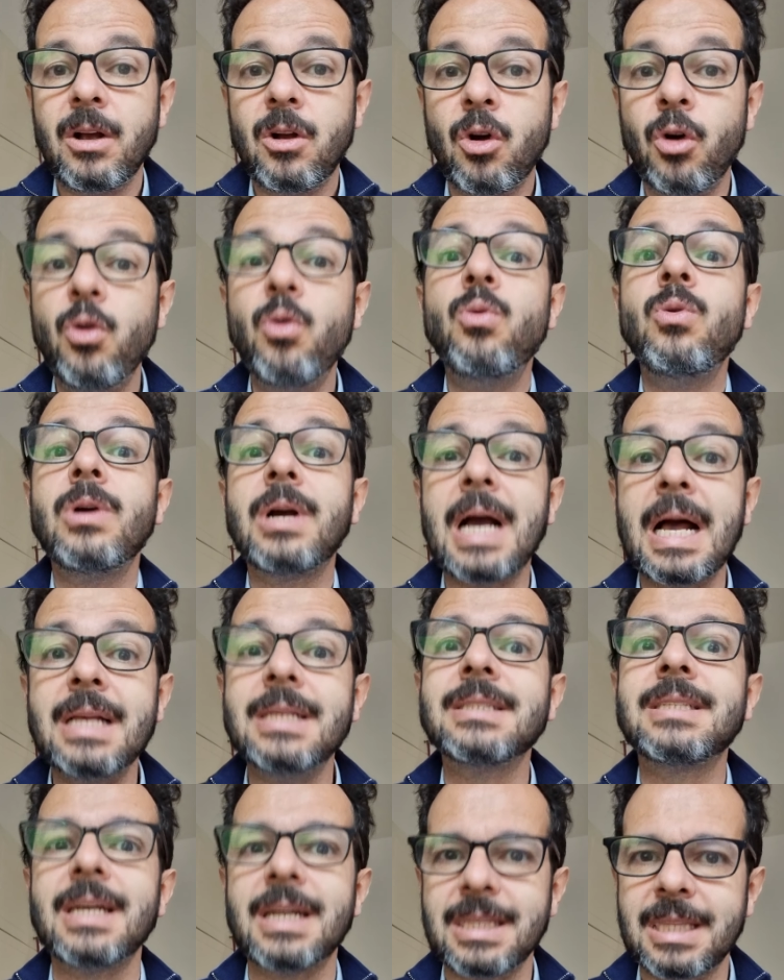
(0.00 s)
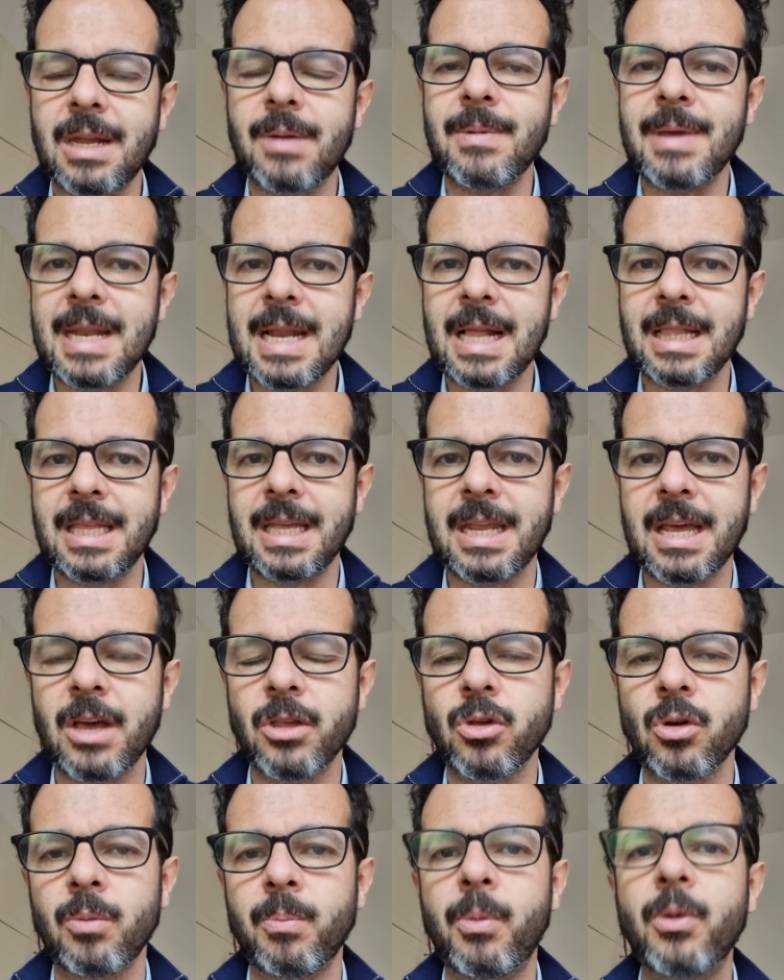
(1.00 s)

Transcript: con un cáncer terminal, diría yo.